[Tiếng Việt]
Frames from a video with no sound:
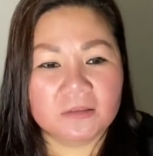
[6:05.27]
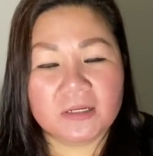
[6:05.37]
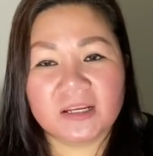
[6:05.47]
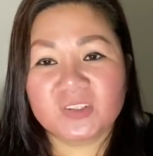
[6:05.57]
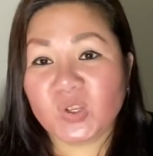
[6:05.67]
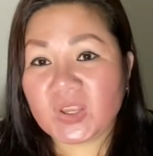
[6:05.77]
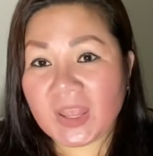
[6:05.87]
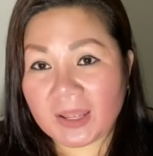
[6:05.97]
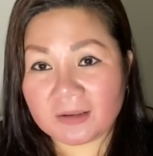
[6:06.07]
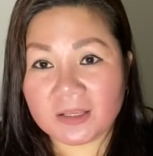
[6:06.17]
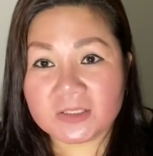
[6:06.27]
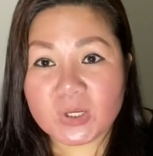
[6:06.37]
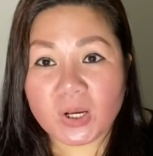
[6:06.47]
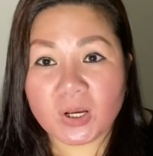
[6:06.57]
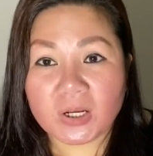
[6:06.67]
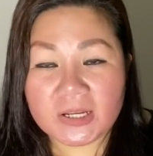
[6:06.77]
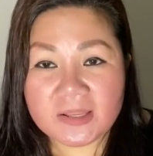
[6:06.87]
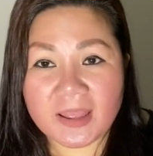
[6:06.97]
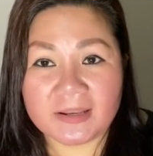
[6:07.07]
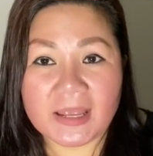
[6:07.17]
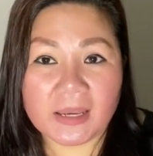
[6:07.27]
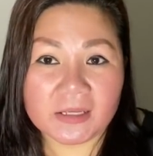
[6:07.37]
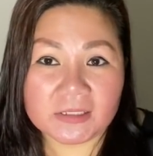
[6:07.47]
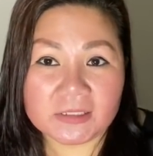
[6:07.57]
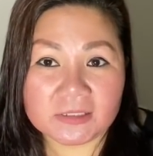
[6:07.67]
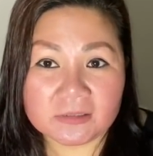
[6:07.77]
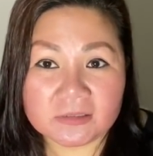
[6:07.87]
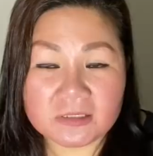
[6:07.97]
ra thuê nhà để cho cái nhà này thì